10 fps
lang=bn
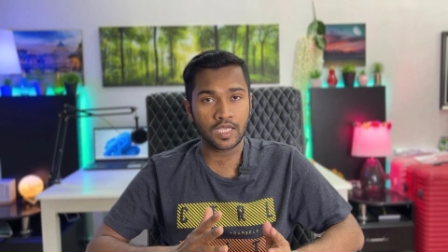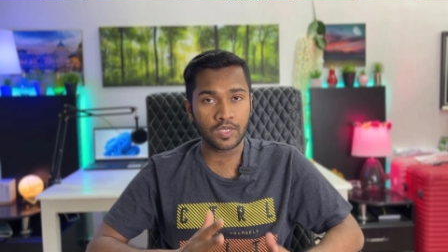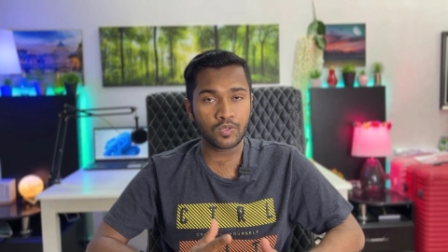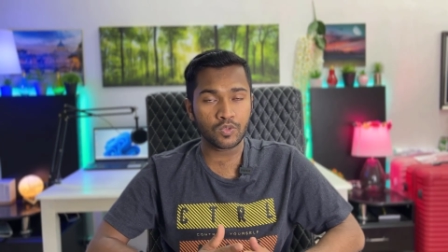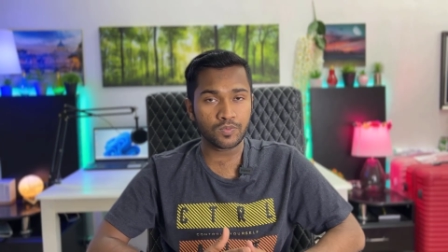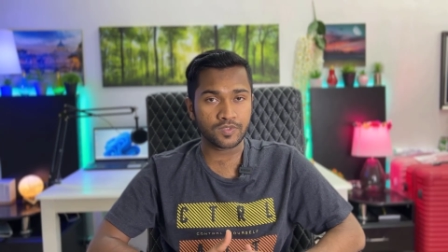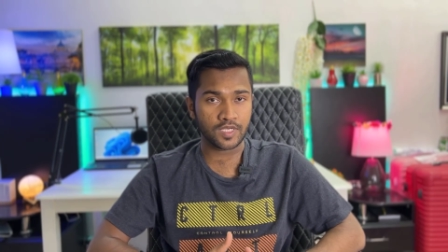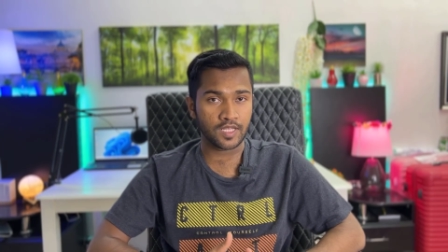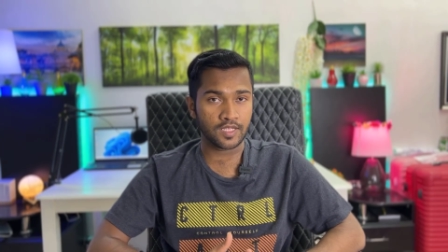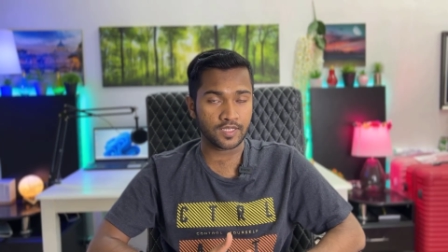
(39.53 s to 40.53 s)
ইউটিউব
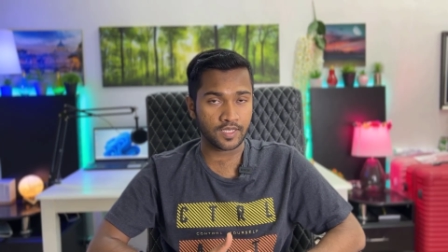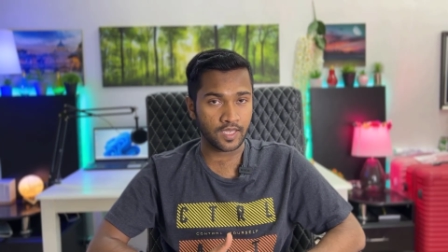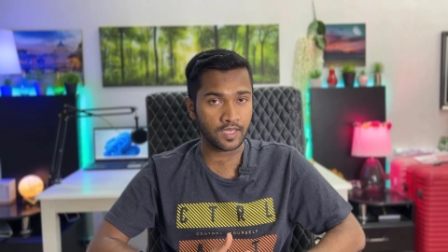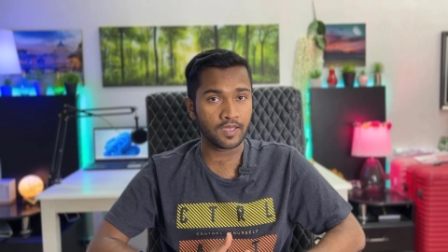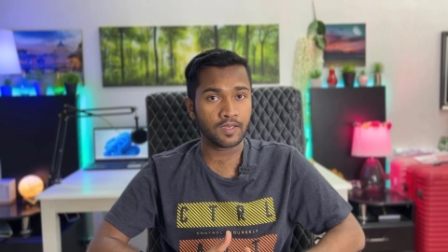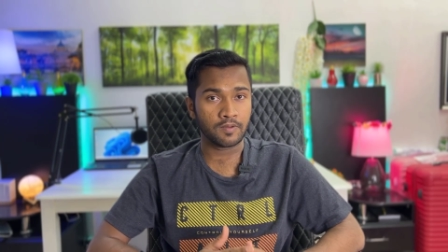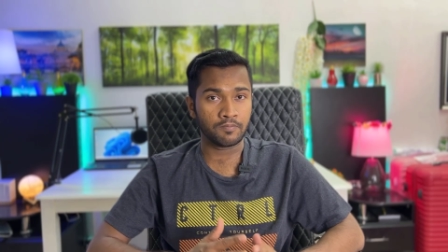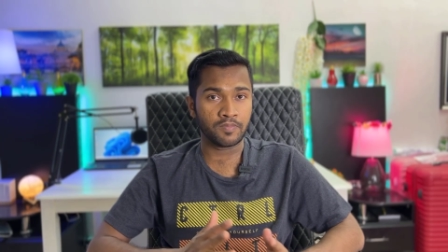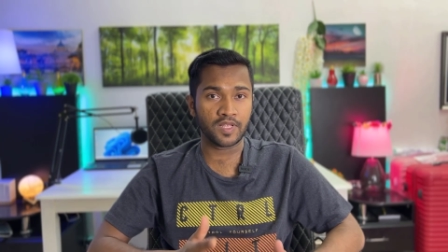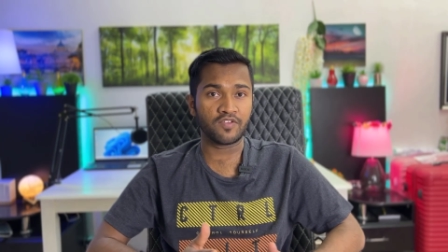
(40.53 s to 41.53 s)
চ্যানেলটিকে
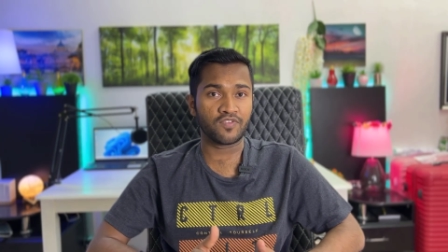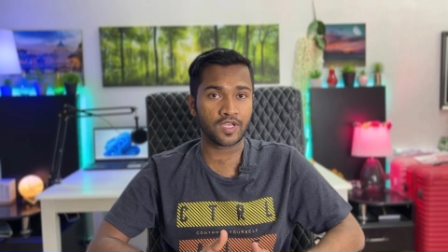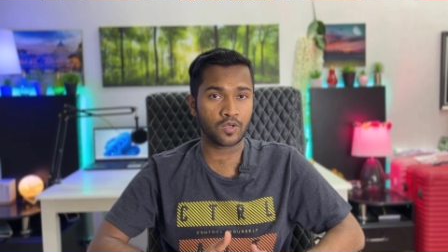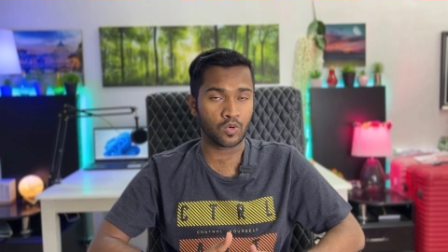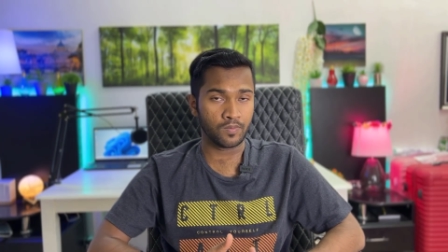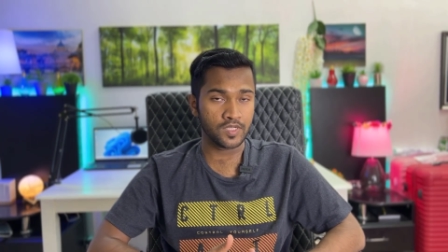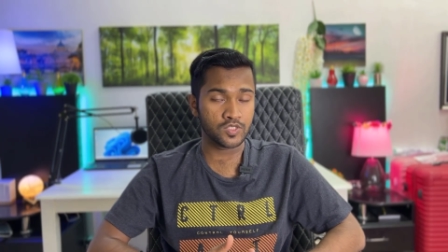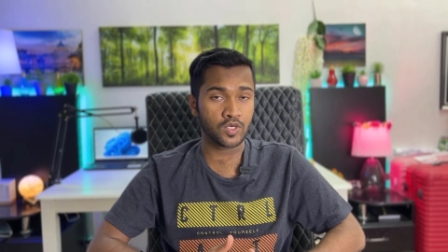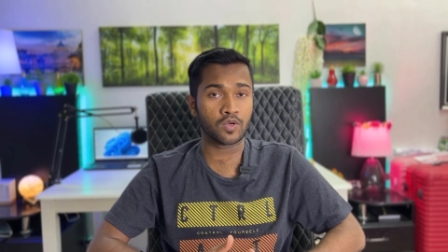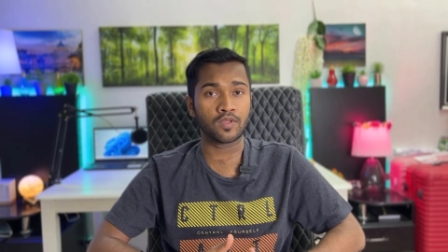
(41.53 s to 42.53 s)
ভেরিফাই করবেন
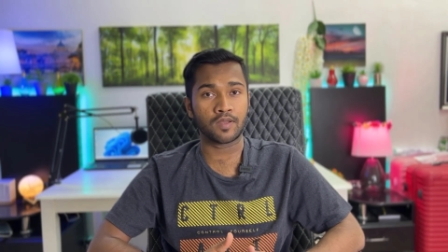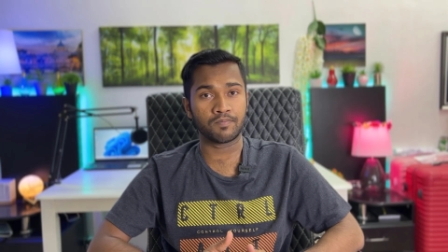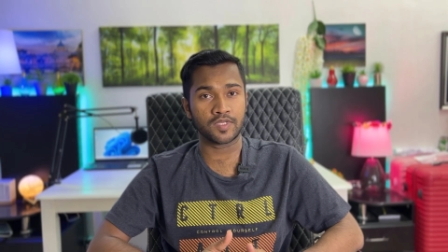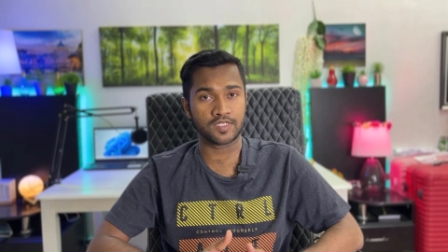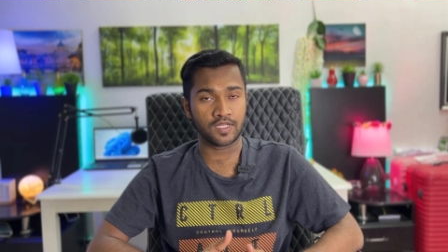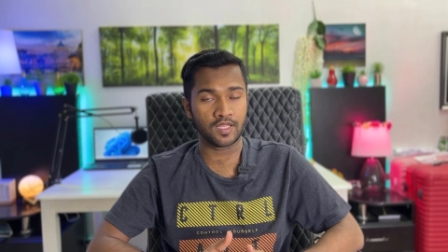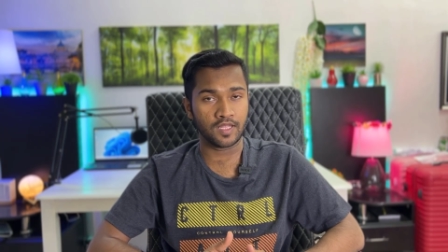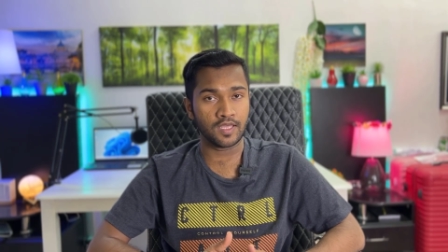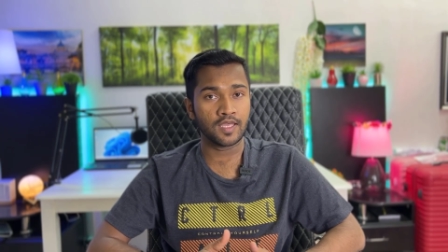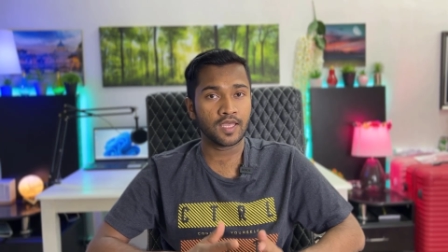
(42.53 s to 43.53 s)
যখন আপনার চ্যানেলে